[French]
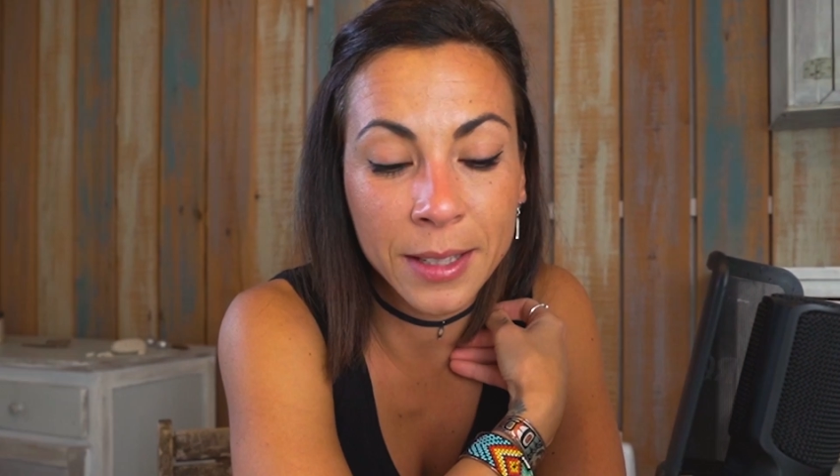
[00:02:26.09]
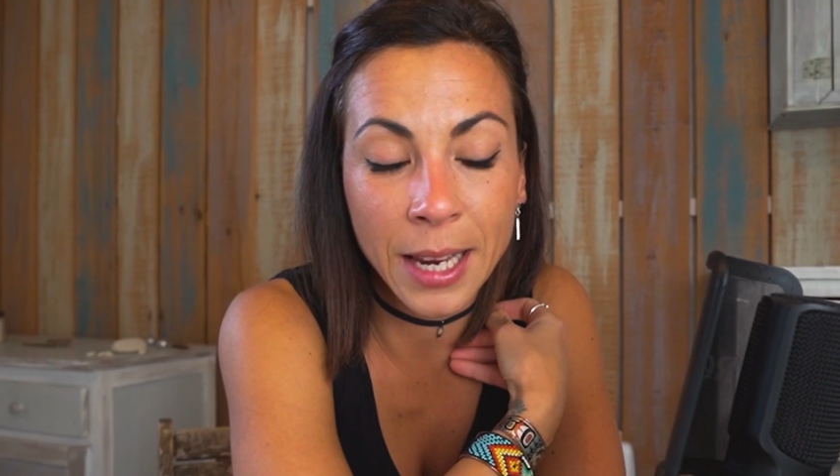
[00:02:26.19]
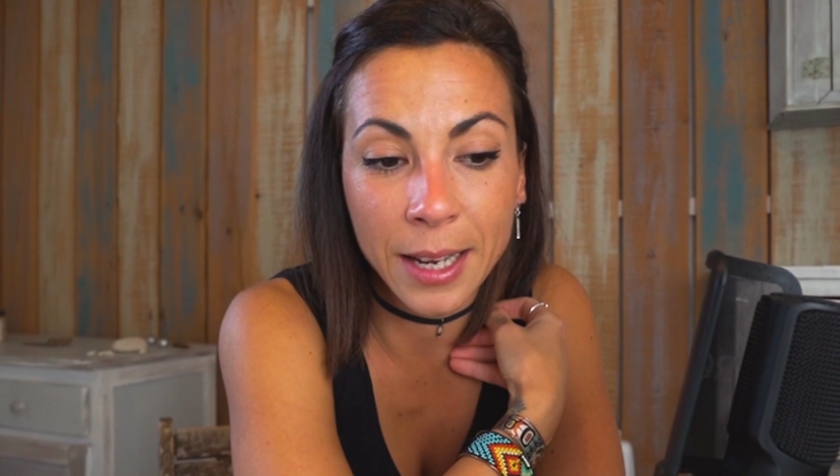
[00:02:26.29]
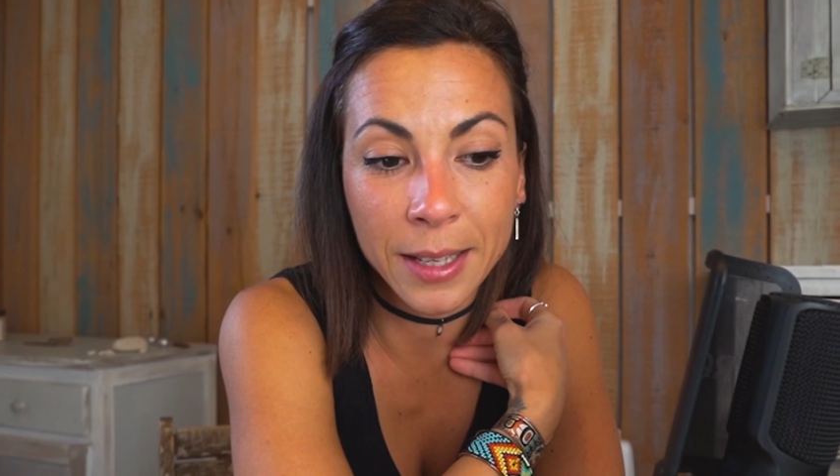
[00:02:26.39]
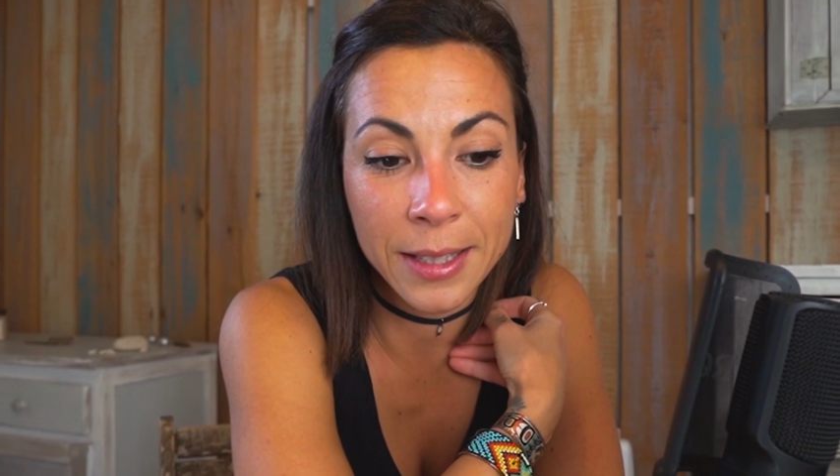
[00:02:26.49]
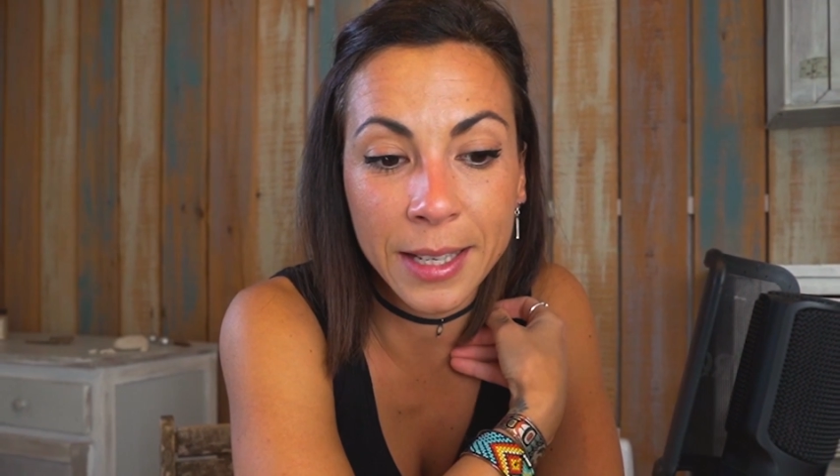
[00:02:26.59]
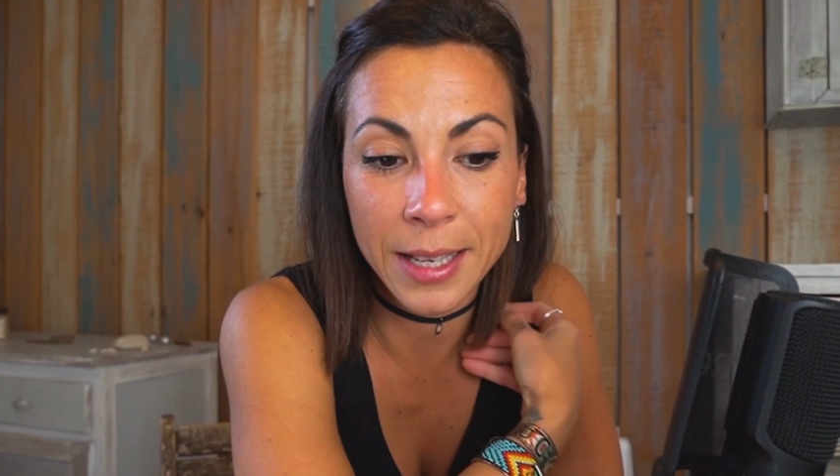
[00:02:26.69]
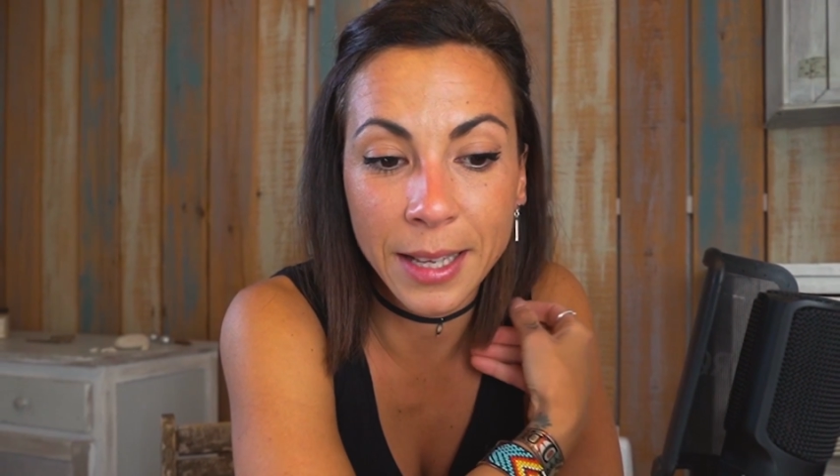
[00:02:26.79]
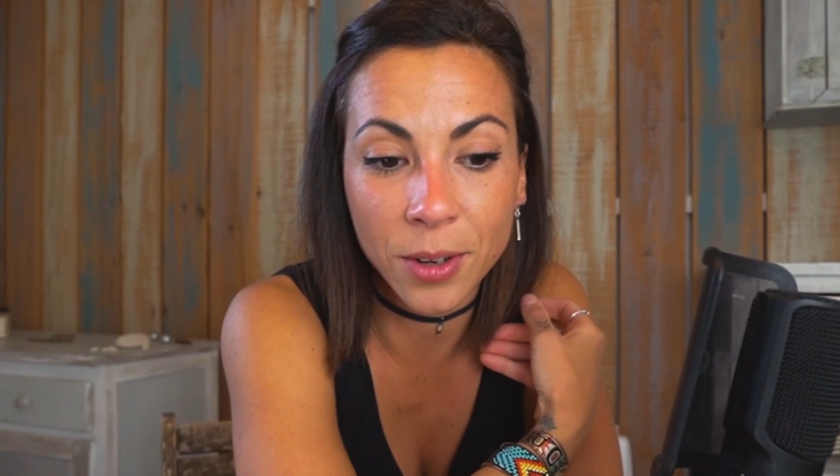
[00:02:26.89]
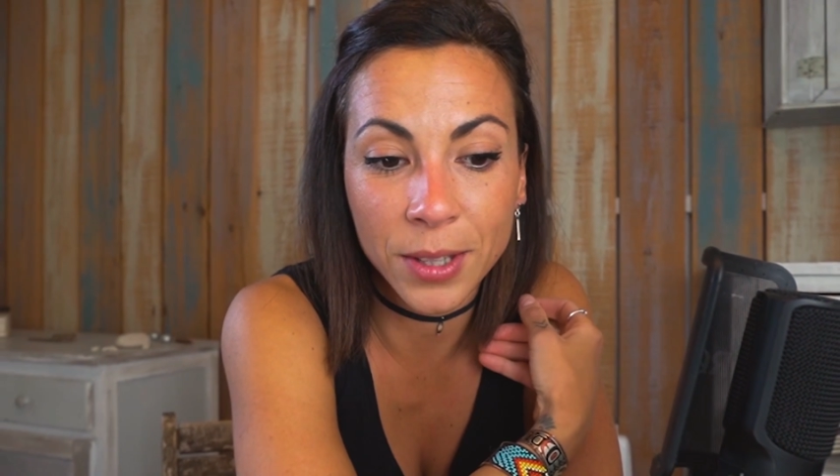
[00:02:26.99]
il y a des
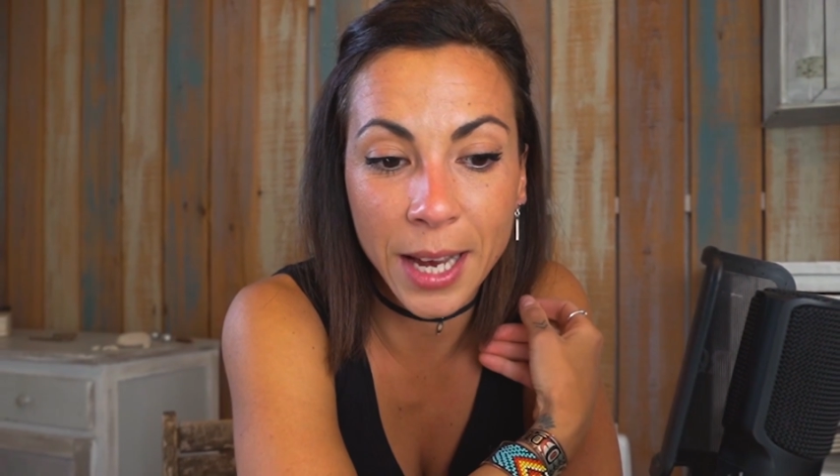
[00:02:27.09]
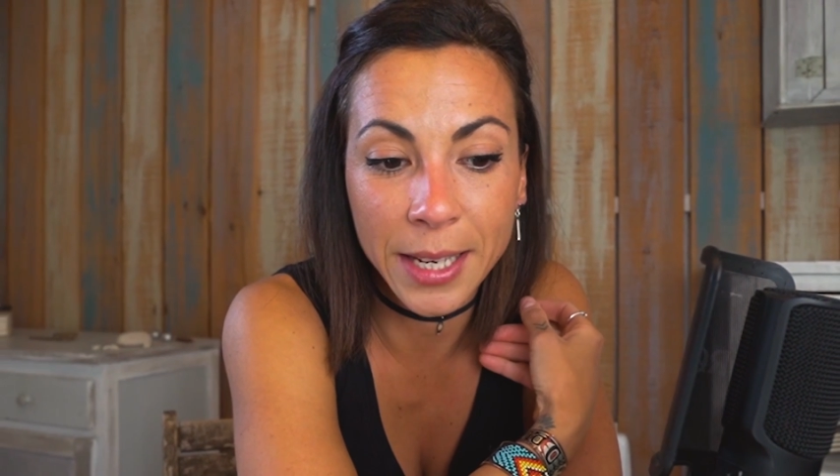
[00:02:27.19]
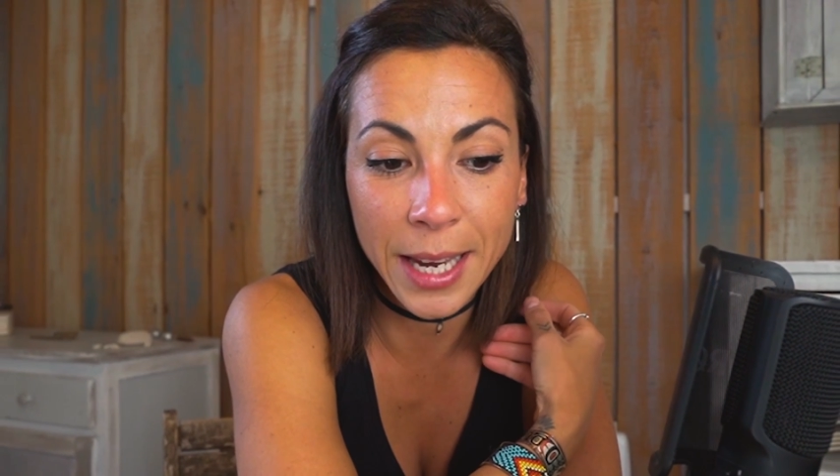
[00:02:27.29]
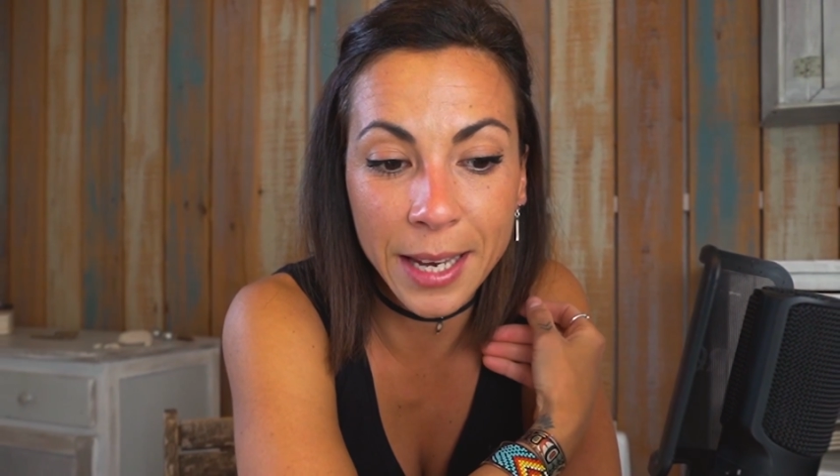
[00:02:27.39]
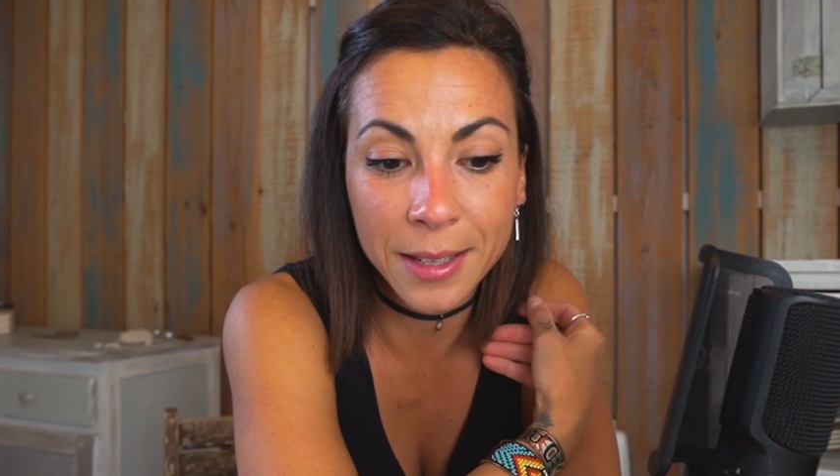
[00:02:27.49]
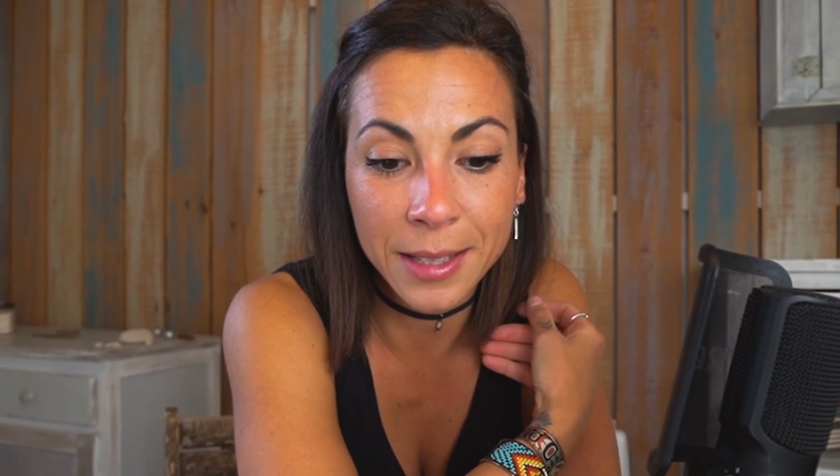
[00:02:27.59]
années en arrière,